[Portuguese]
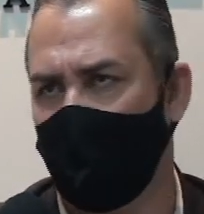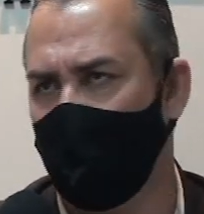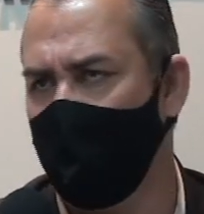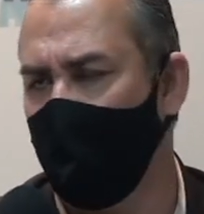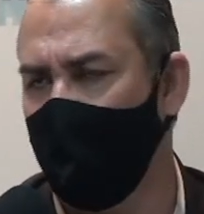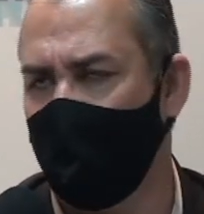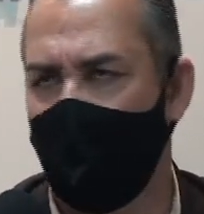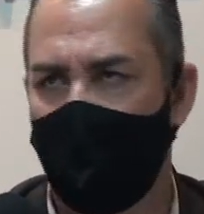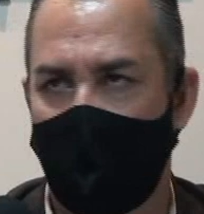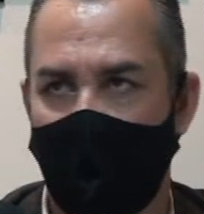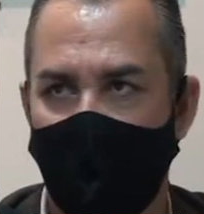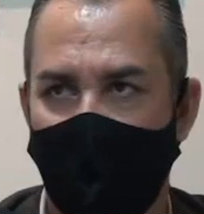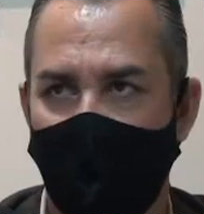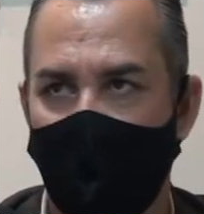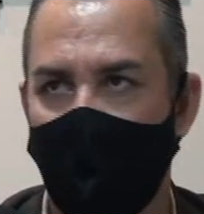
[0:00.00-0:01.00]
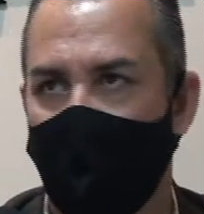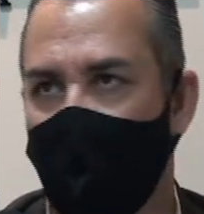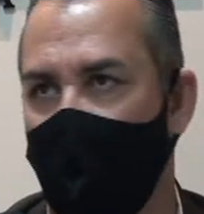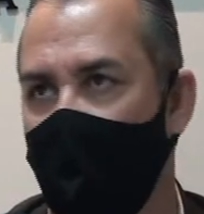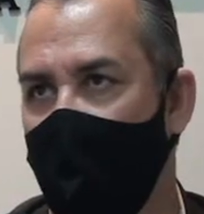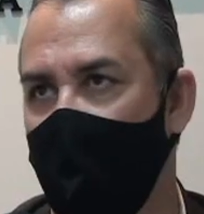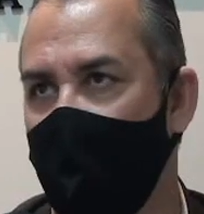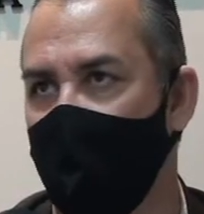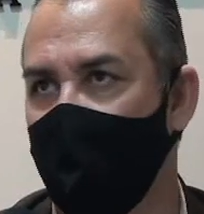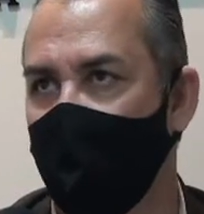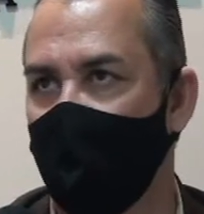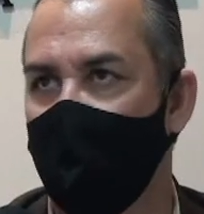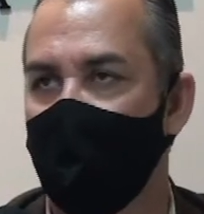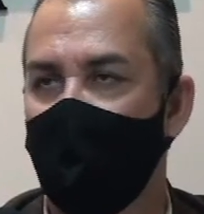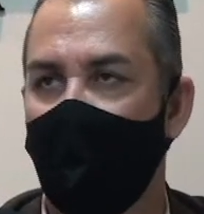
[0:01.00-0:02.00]
Por exemplo, aviso
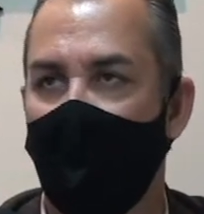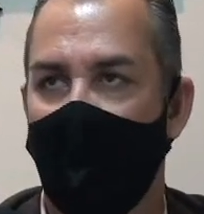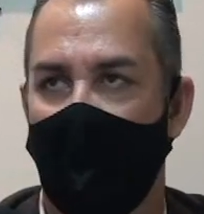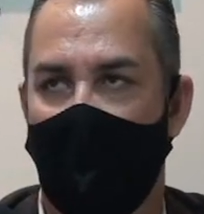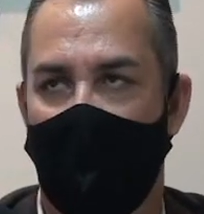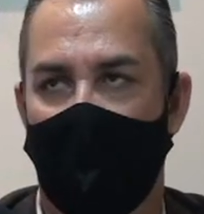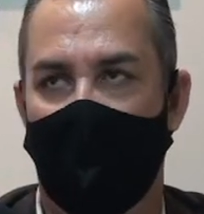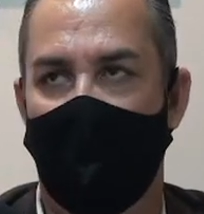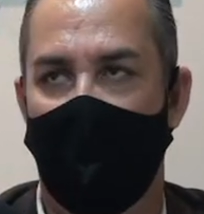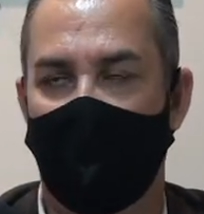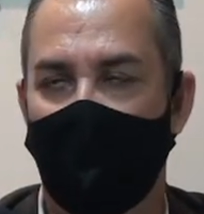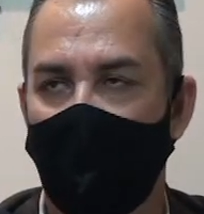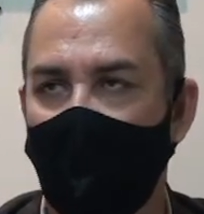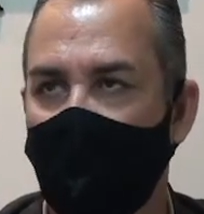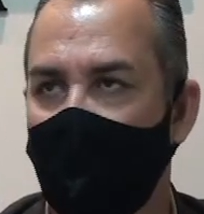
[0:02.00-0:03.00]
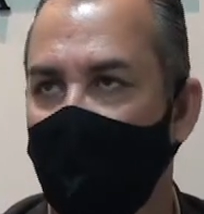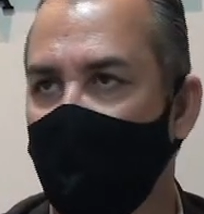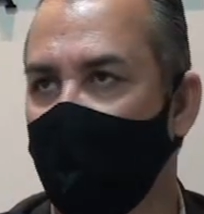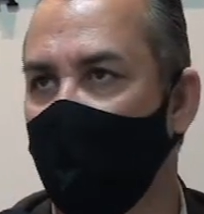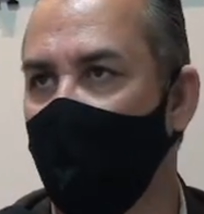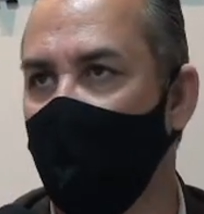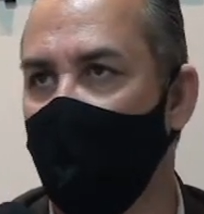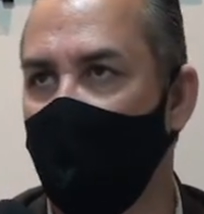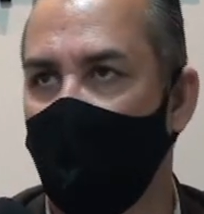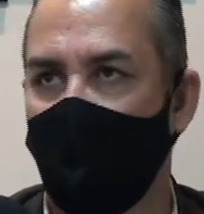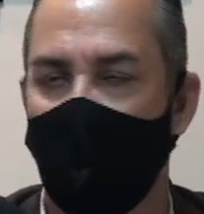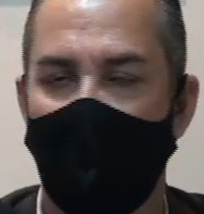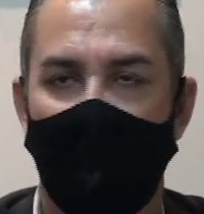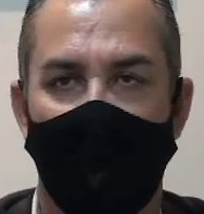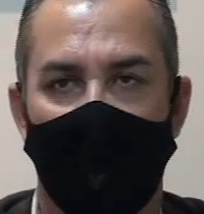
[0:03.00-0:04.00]
prévio, é, 13 terceiro,
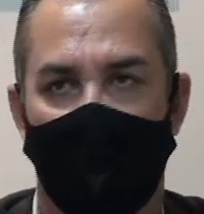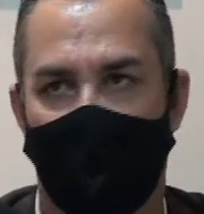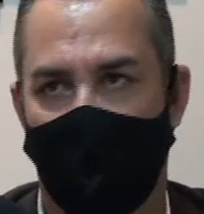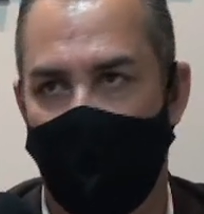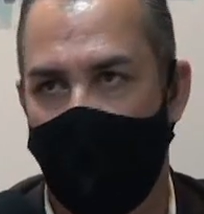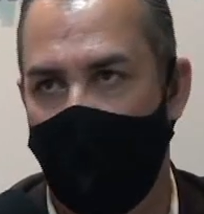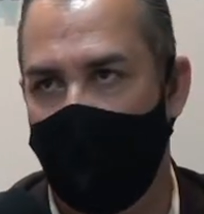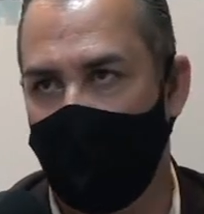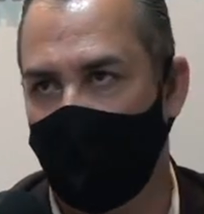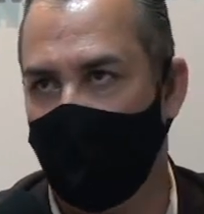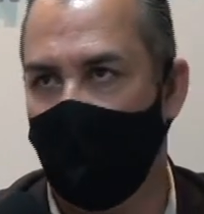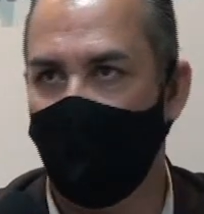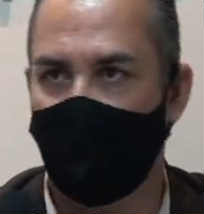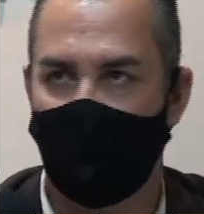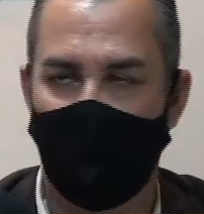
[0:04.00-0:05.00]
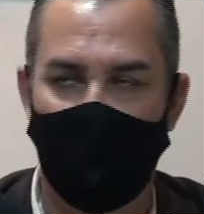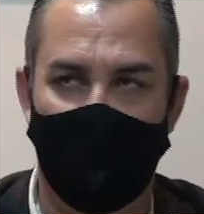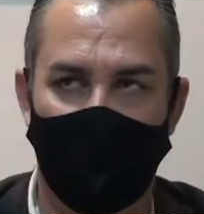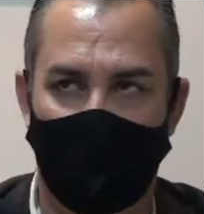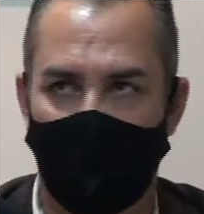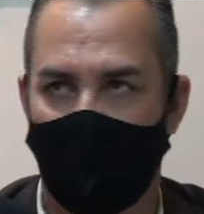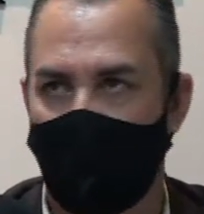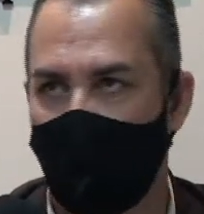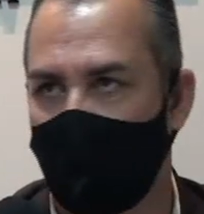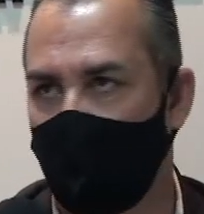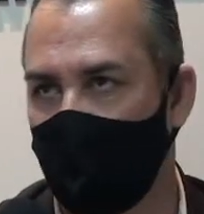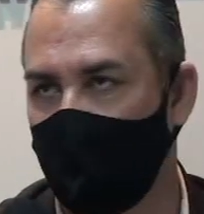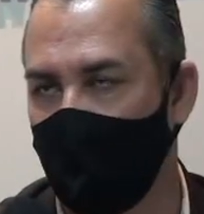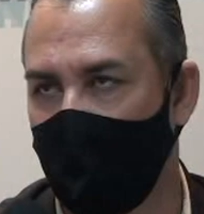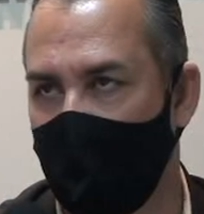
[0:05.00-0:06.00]
férias vencidas ou
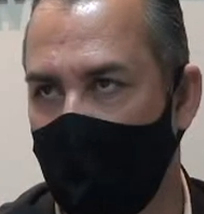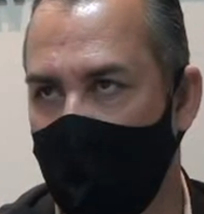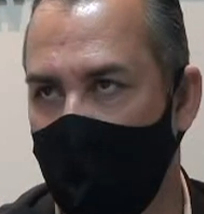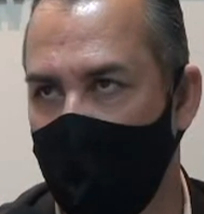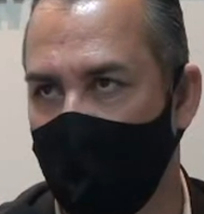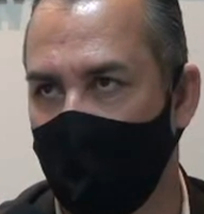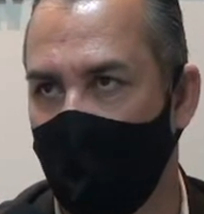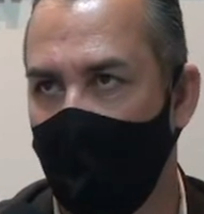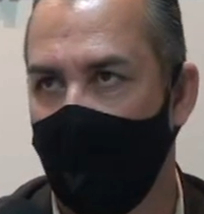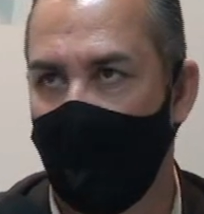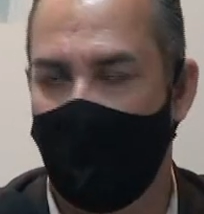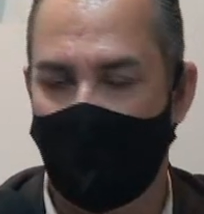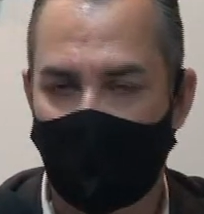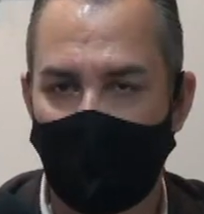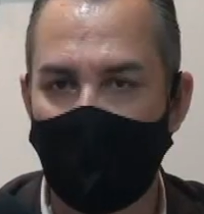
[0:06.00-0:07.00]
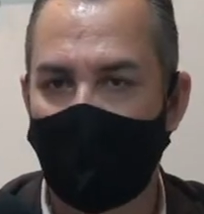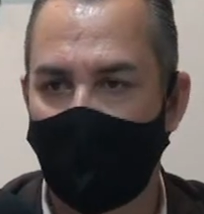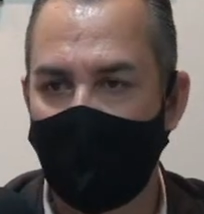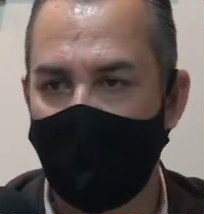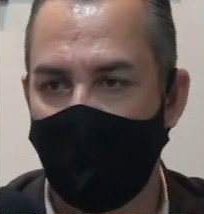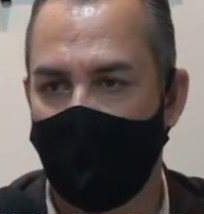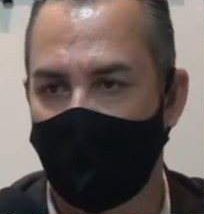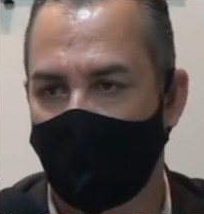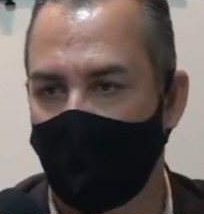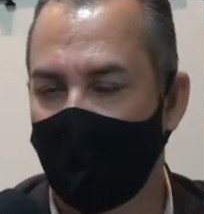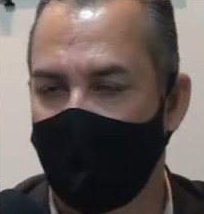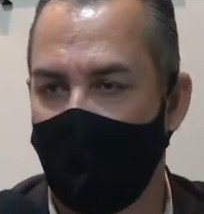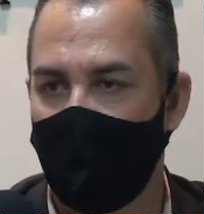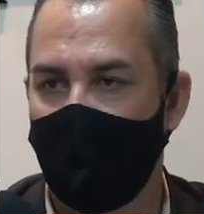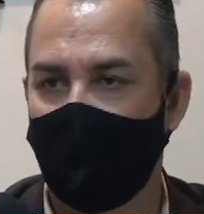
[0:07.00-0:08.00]
proporcionais e assim por diante. São
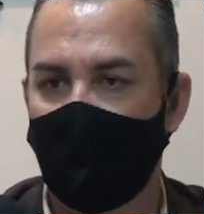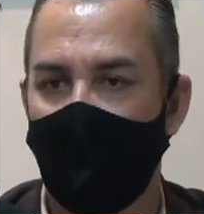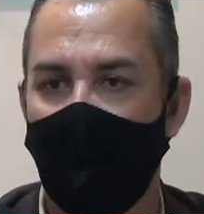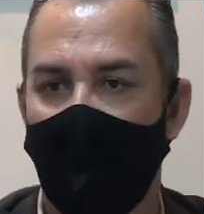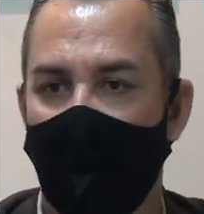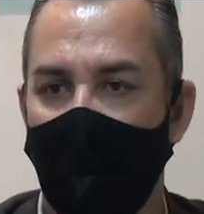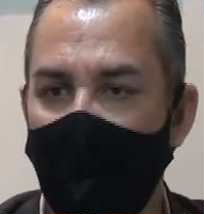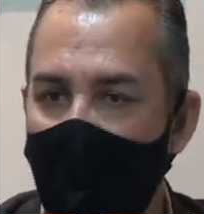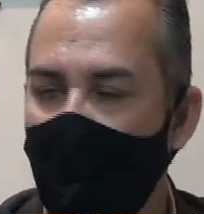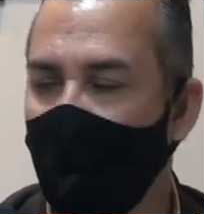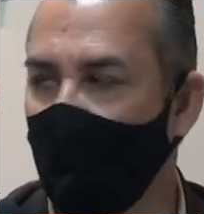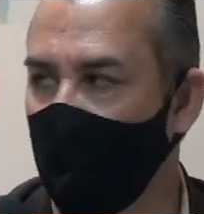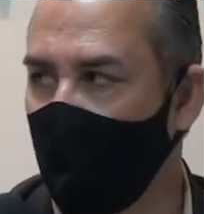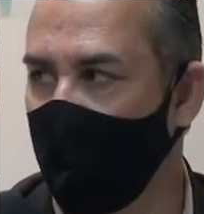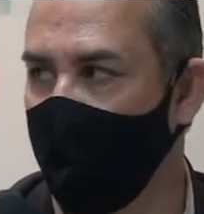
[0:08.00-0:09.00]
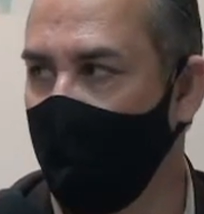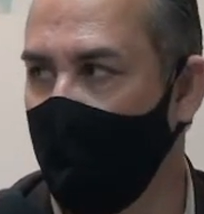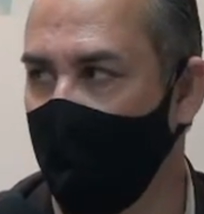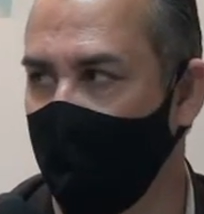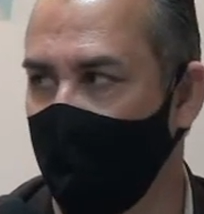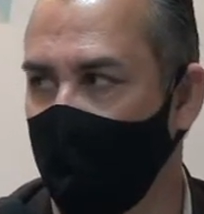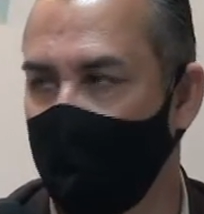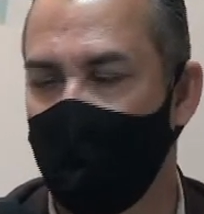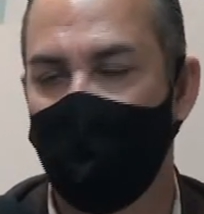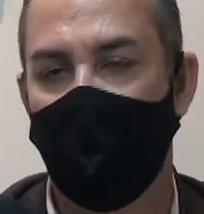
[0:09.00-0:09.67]
verbas incontroversas.